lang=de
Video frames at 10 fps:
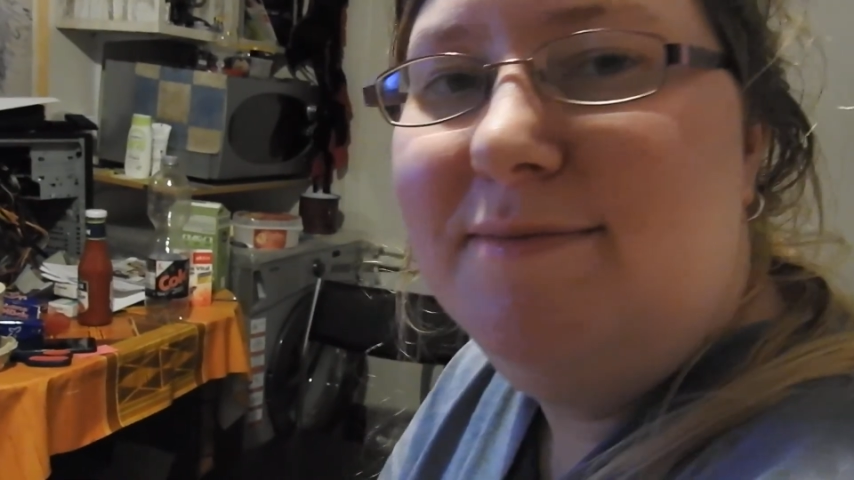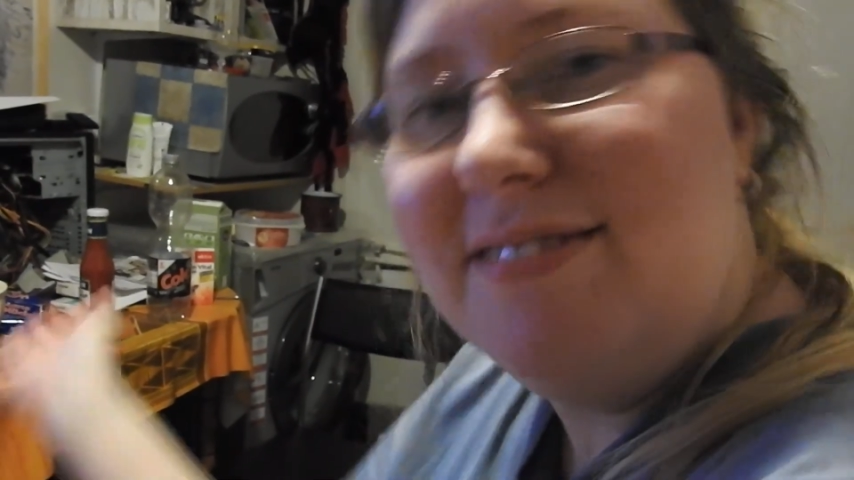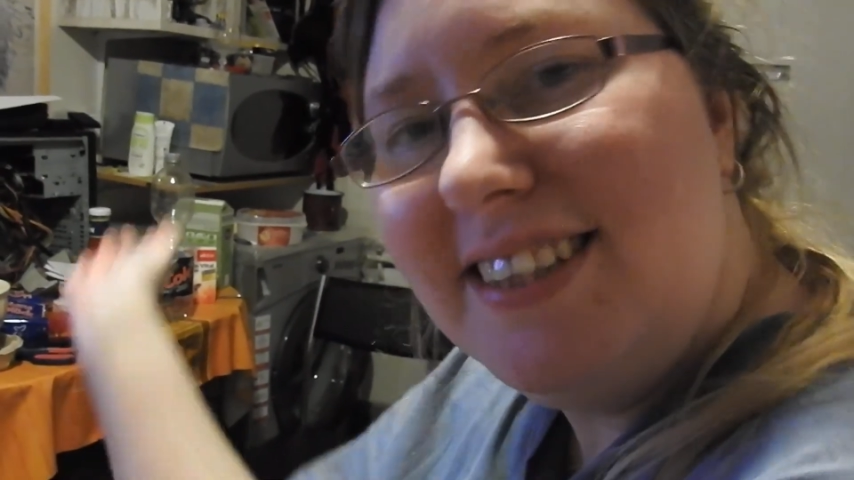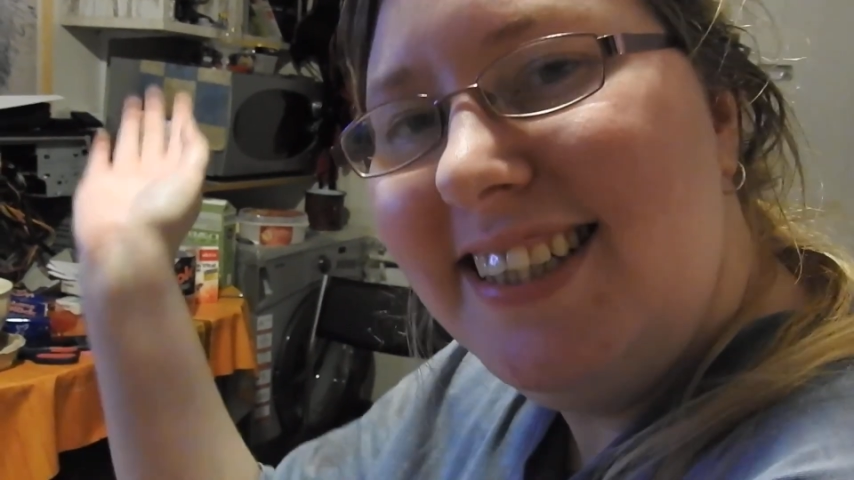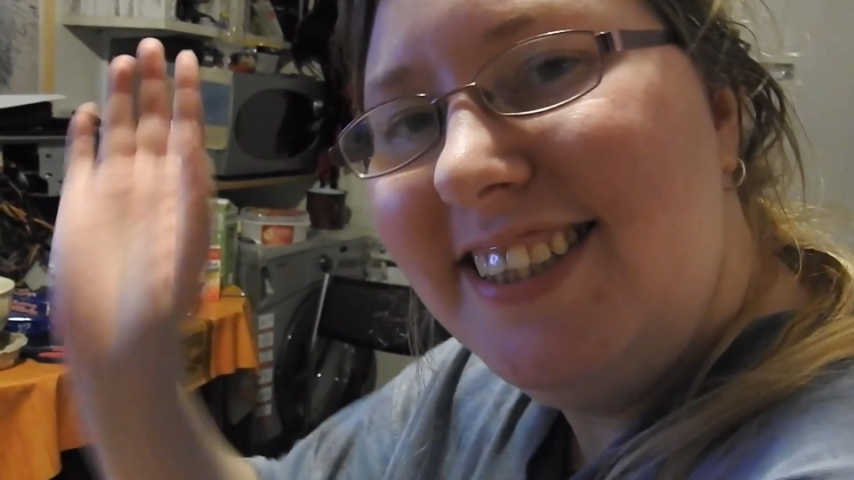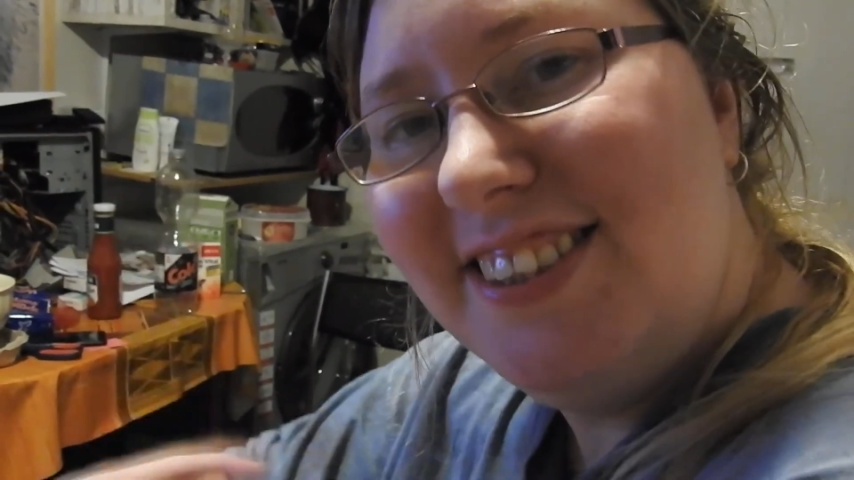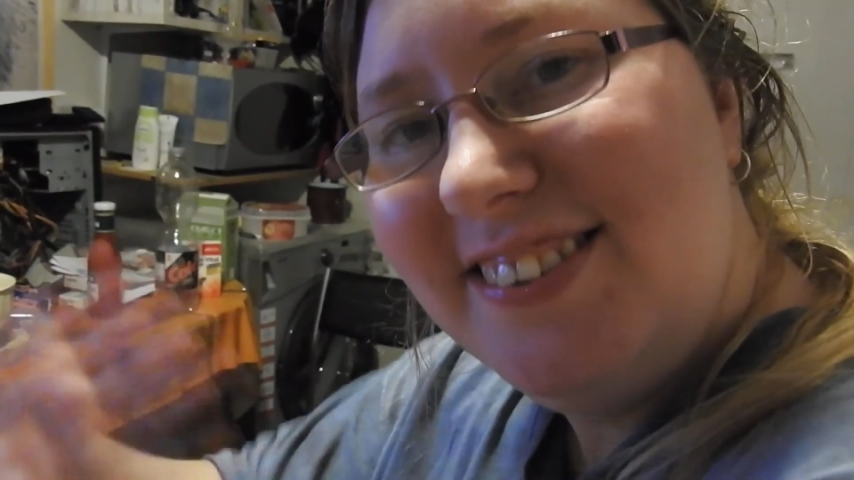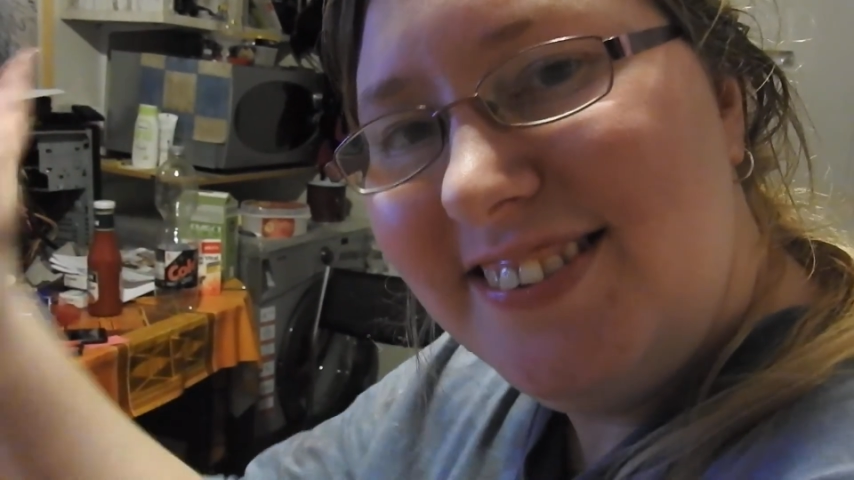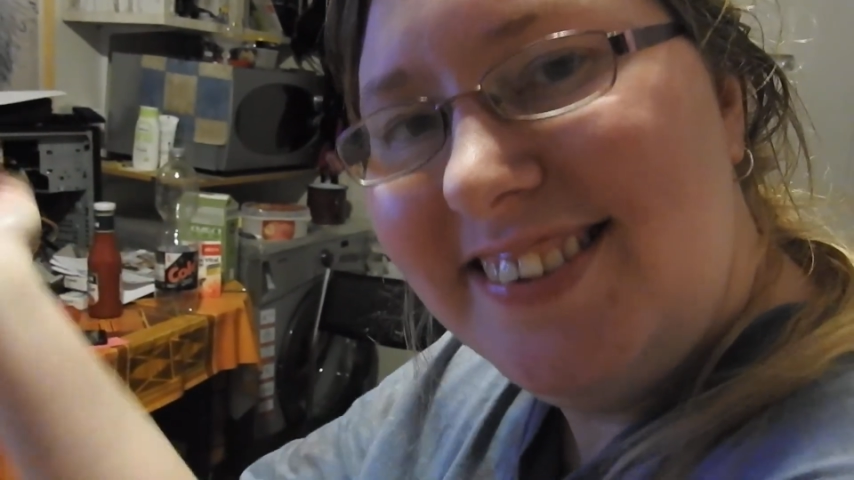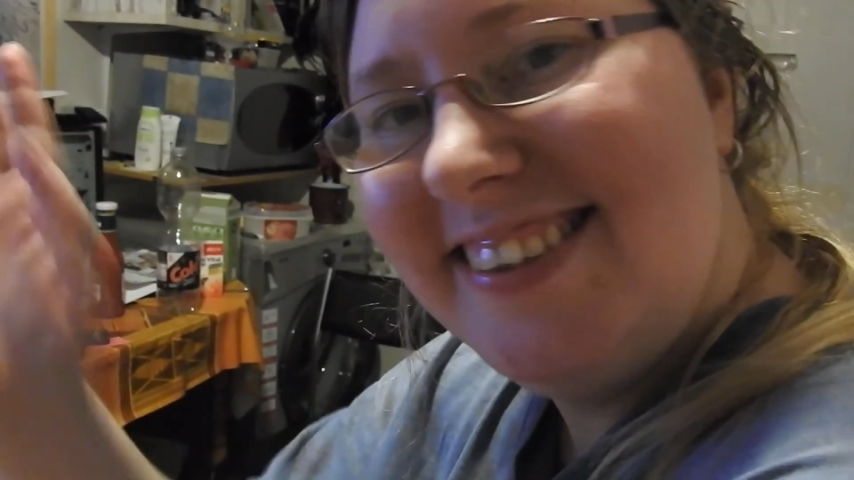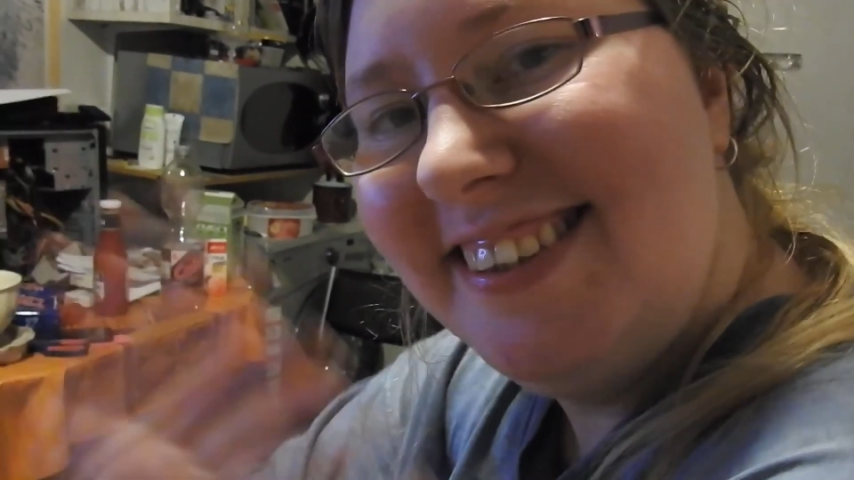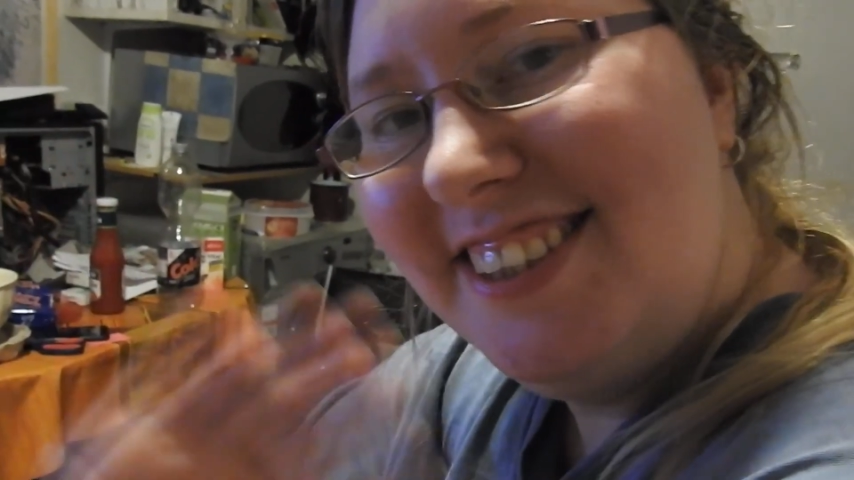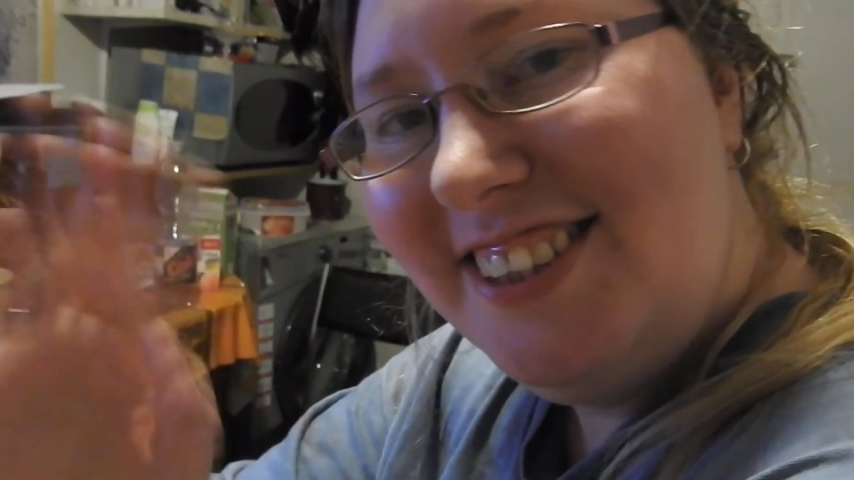Ich Fliege auf, das ist nicht schlecht.